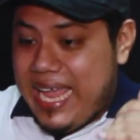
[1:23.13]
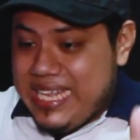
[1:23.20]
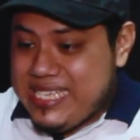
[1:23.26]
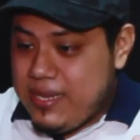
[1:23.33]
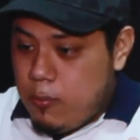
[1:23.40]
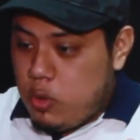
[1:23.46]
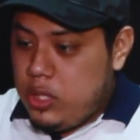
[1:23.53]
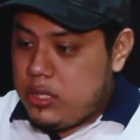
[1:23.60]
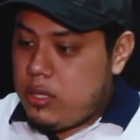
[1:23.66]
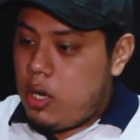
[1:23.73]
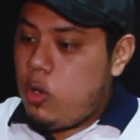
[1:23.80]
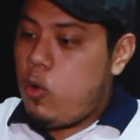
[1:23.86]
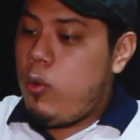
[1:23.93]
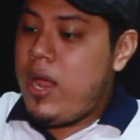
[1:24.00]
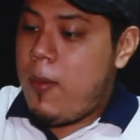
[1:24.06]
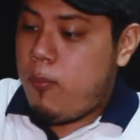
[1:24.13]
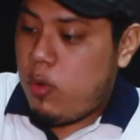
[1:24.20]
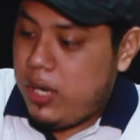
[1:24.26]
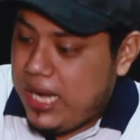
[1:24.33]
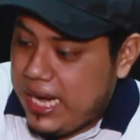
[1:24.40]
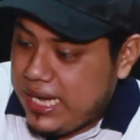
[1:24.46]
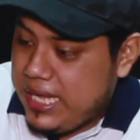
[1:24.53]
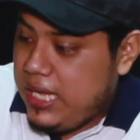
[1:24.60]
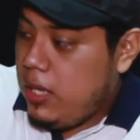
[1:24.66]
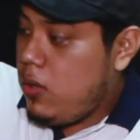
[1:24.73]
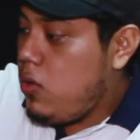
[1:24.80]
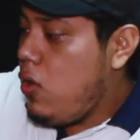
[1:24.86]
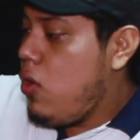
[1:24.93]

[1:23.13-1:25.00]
ese monitor lo voy a poner aquí.